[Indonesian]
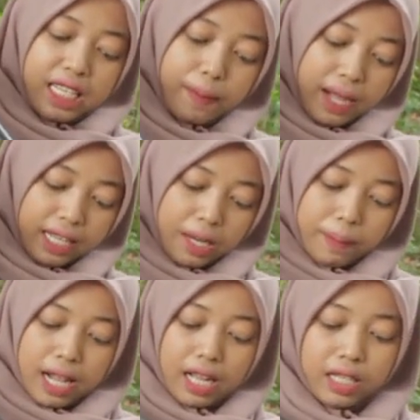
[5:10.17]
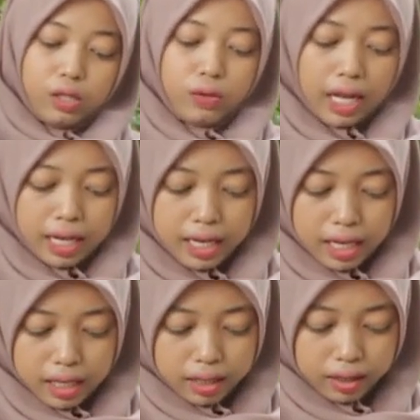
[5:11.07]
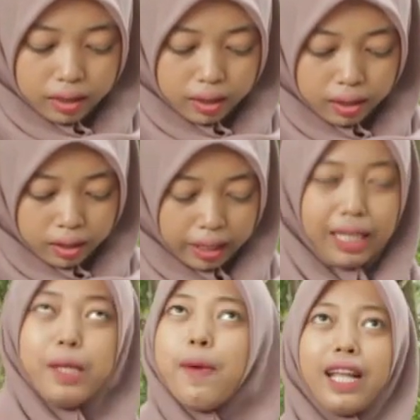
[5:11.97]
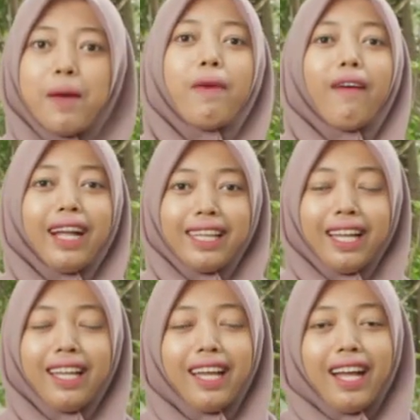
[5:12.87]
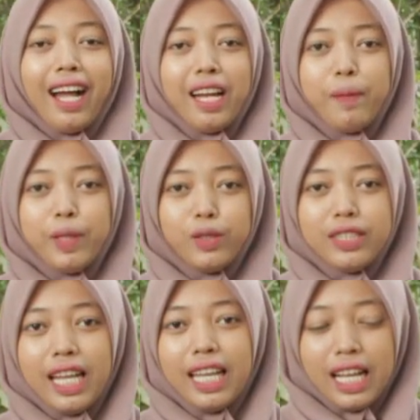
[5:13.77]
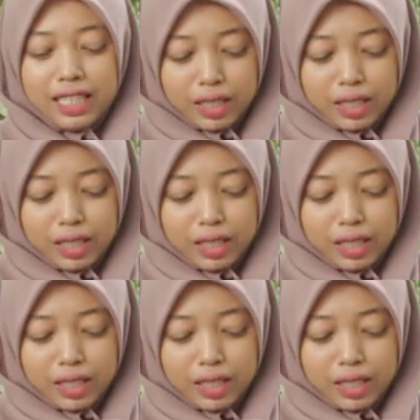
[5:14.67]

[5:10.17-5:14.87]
Di bagian belakangnya juga ada eh di bagian bawahnya ada picunya ya.